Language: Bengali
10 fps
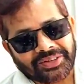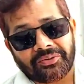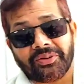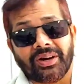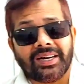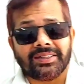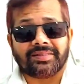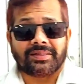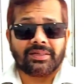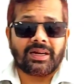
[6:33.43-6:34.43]
তো
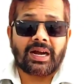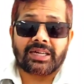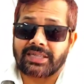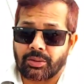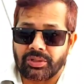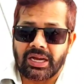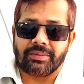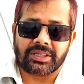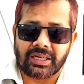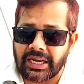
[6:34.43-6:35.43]
ভিউয়ার্স আশা করি
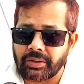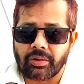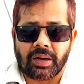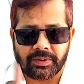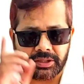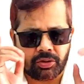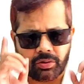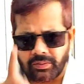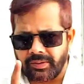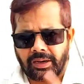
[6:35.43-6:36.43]
আমাদের গাড়িগুলো আপনাদের
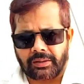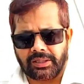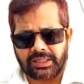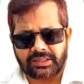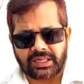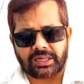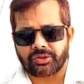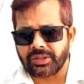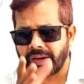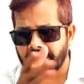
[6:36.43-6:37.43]
খুবই ভালো লেগেছে আর
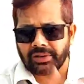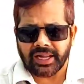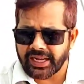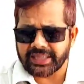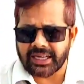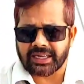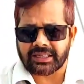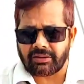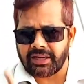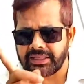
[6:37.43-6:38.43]
যদি ভালো লেগেই
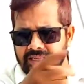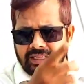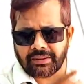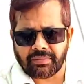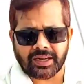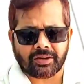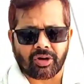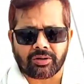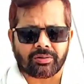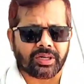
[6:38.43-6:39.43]
থাকে তাহলে এই যে নাম্বারে
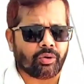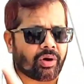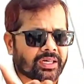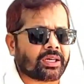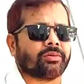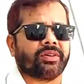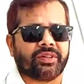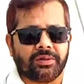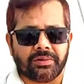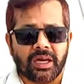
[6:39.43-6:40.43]
কল করে অর্ডার করে
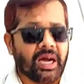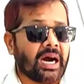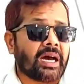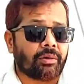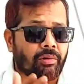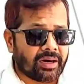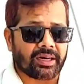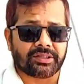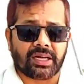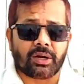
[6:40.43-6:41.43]
ফেলুন আর
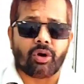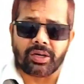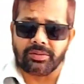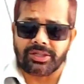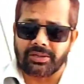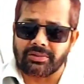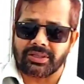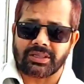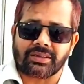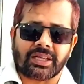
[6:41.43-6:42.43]
অর্ডার যারা ঘরে বসেই
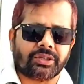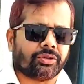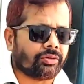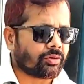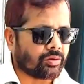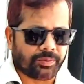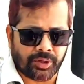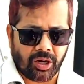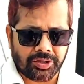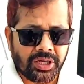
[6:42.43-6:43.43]
করতে চান তাদের জন্য তো খুব
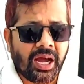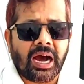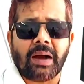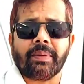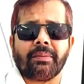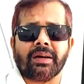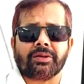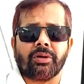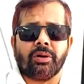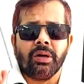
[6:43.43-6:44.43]
সহজ আমরা
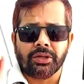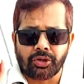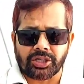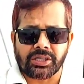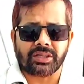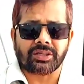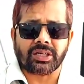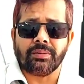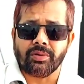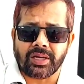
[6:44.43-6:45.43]
মাত্র দশ হাজার
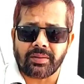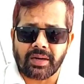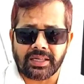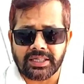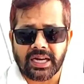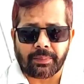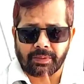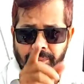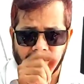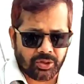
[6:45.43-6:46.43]
টাকা বুকিং মানে নিয়ে
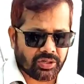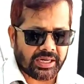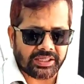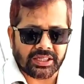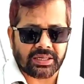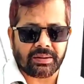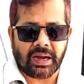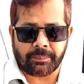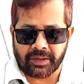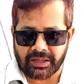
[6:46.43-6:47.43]
আপনার প্রিয় গাড়িটাকে
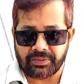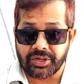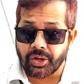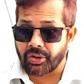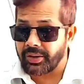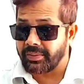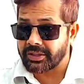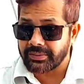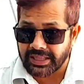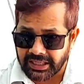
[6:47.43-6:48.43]
আপনাকে ভিডিও কলের
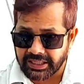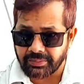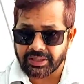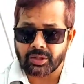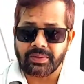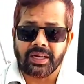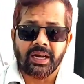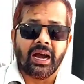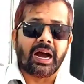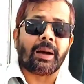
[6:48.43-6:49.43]
মাধ্যমে দেখানোর মাধ্যমে
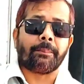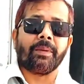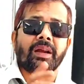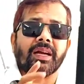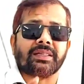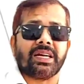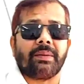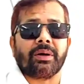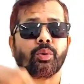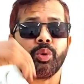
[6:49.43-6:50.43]
আপনার কাছে
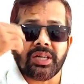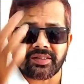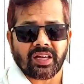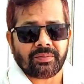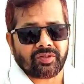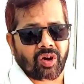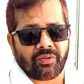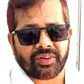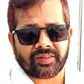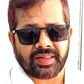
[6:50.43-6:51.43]
আবার কুরিয়ার সার্ভিস
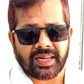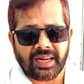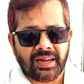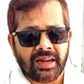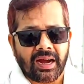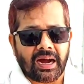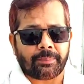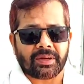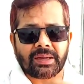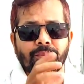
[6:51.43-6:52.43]
অফিস থেকে
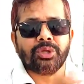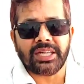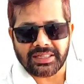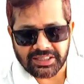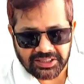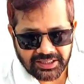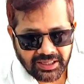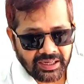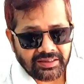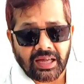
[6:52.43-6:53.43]
আপনাকে বুঝিয়ে দিচ্ছি
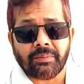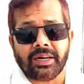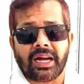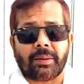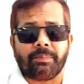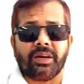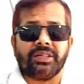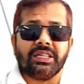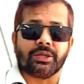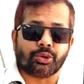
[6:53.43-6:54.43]
তার মানে আপনার
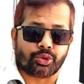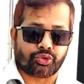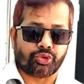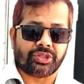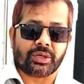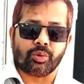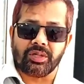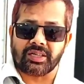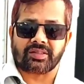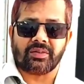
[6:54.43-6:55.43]
নিকটস্থ যে
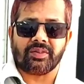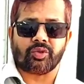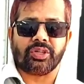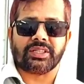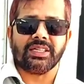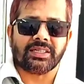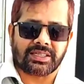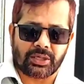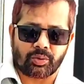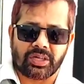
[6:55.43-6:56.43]
কুরিয়ার সার্ভিস রয়েছে
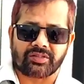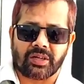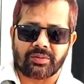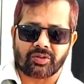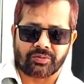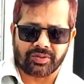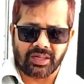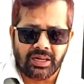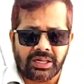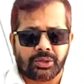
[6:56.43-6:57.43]
সেই কুরিয়ার সার্ভিস
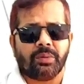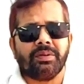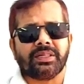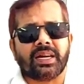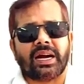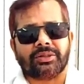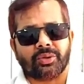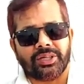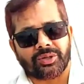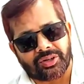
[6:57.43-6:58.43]
অফিসে চব্বিশ থেকে
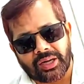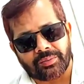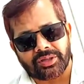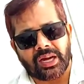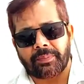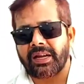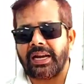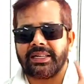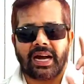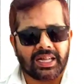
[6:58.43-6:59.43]
আটচল্লিশ ঘন্টার মধ্যে আপনি
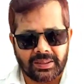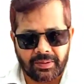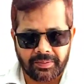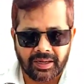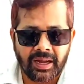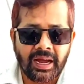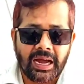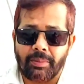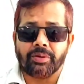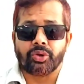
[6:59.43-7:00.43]
গাড়িটা হাতে পাবেন
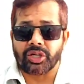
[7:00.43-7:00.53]
এবং